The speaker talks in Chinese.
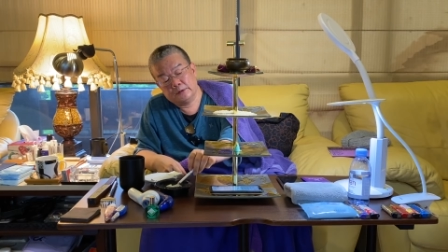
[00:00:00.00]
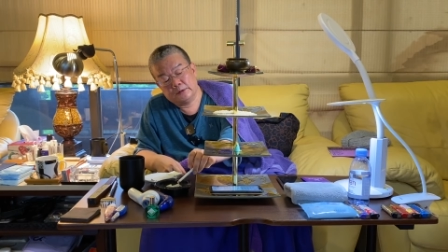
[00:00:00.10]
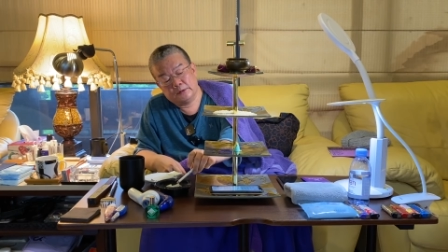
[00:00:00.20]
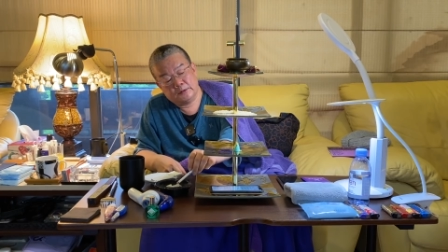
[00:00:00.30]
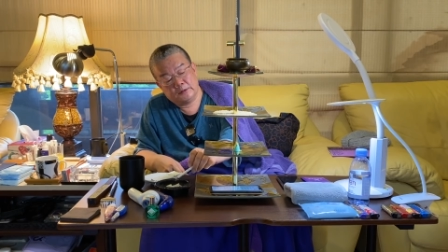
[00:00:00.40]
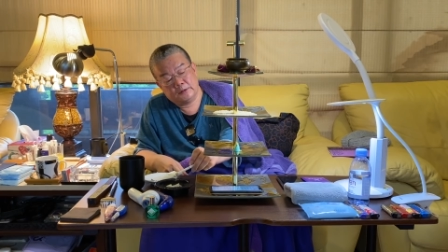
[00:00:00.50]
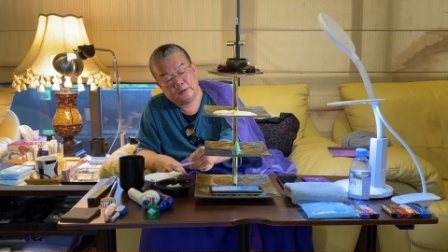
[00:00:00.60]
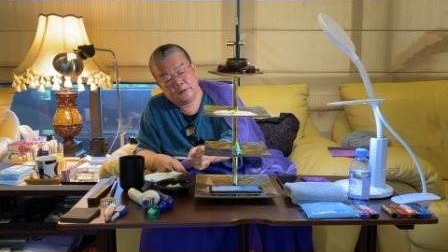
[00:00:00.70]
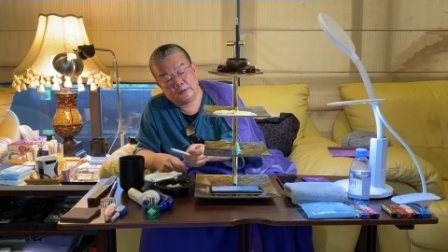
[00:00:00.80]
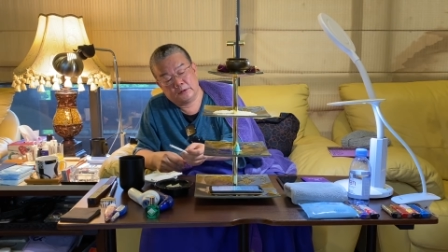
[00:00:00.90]

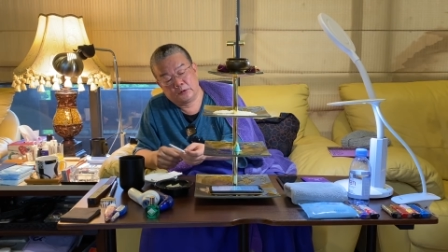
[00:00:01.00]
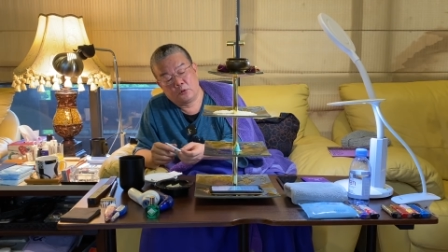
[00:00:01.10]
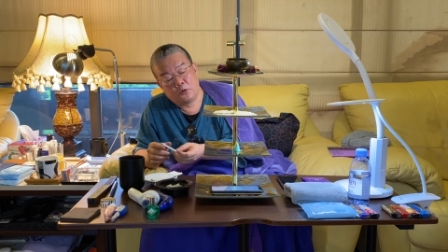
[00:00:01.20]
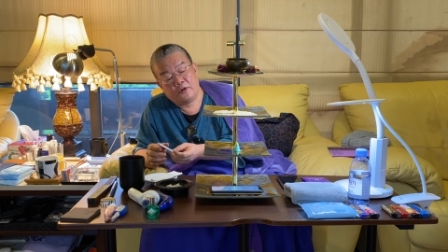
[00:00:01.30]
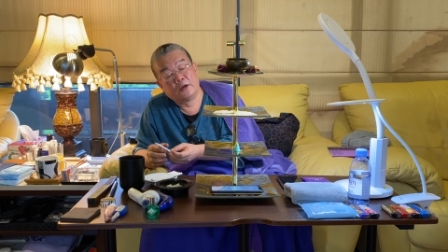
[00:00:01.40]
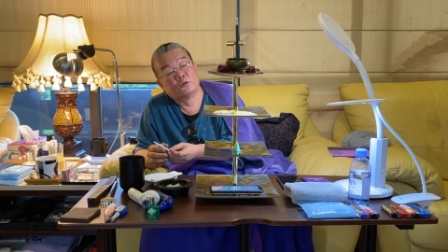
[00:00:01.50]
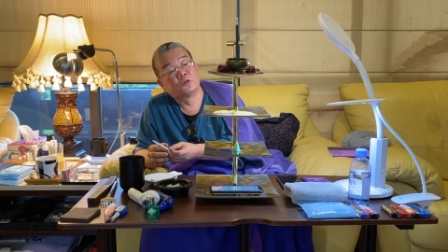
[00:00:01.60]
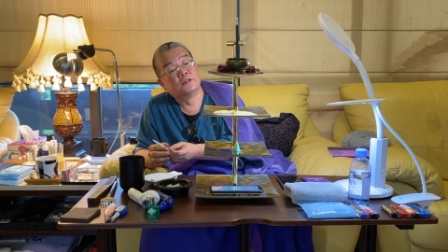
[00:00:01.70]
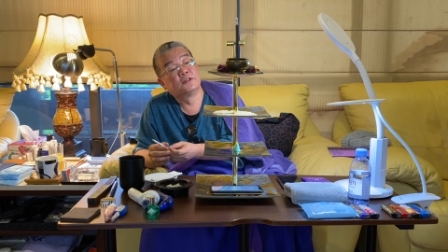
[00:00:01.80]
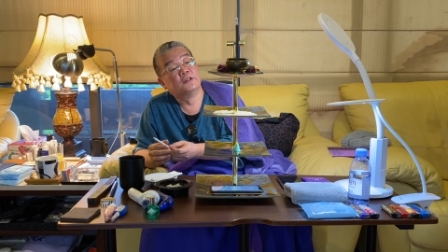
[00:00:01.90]
呃，透过法龙
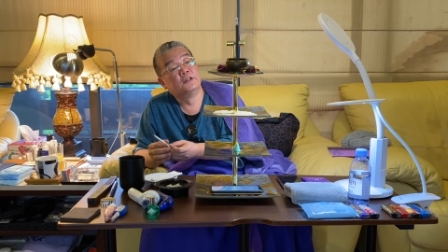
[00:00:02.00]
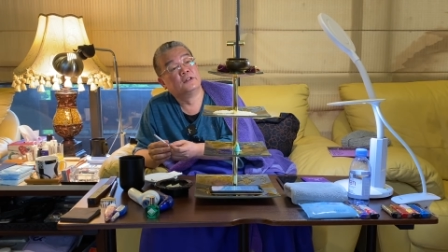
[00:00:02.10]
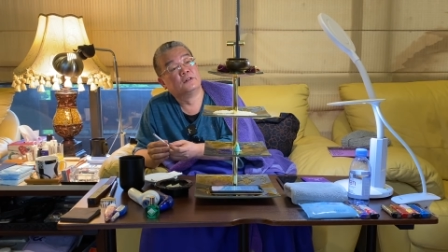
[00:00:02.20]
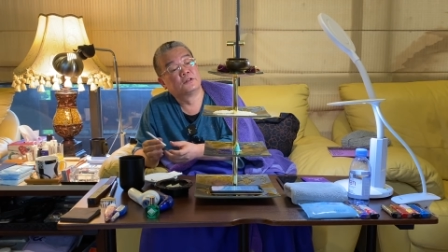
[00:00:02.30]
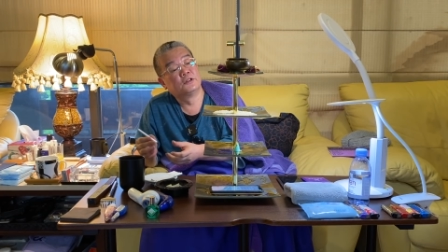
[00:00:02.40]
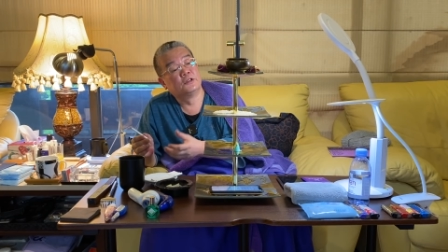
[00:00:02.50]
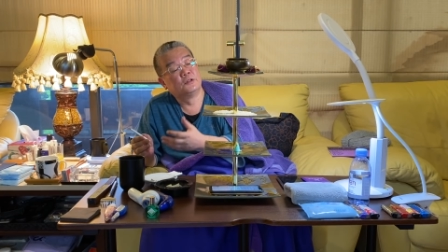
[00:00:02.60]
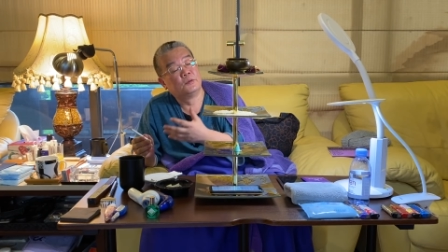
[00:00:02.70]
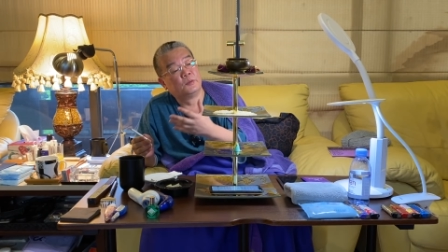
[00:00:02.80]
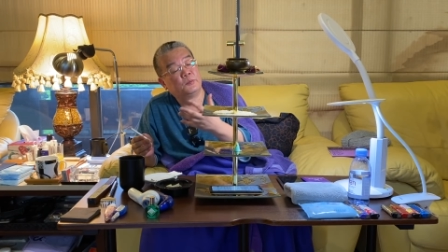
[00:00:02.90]
传承力啊，自
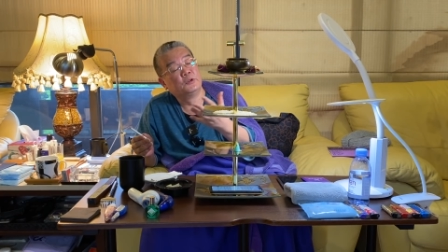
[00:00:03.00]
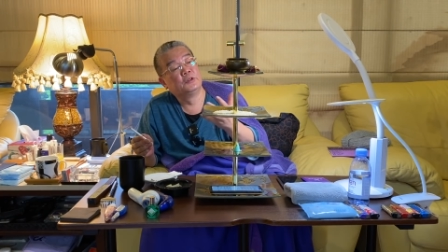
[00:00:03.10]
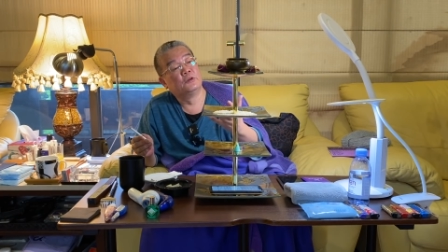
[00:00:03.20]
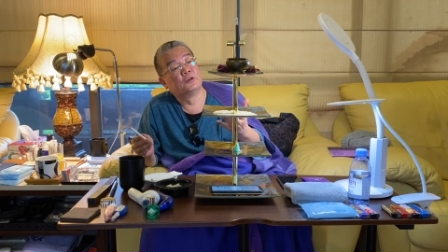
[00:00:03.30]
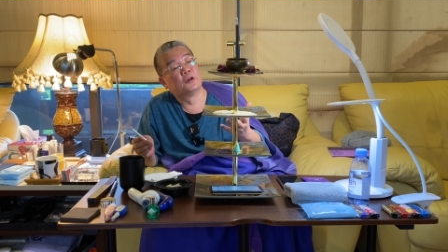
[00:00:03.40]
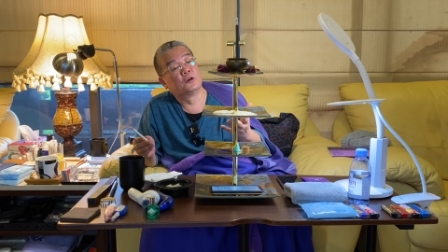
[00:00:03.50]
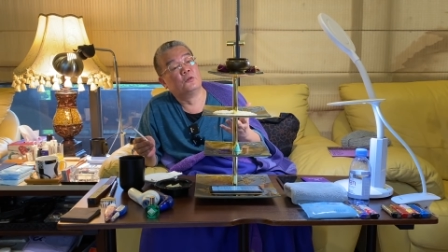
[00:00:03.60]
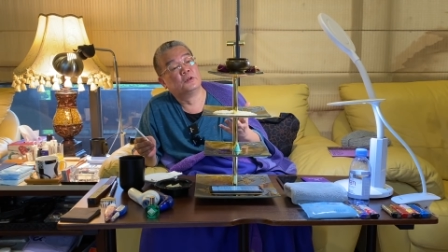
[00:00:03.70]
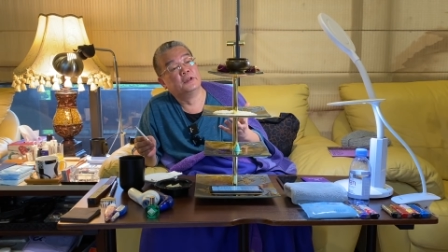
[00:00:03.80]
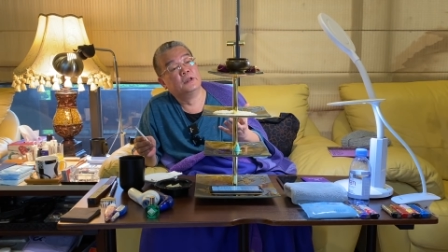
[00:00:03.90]
己不一定有那个
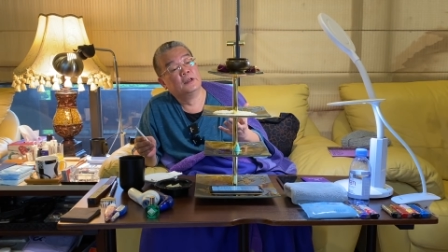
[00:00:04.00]
功力，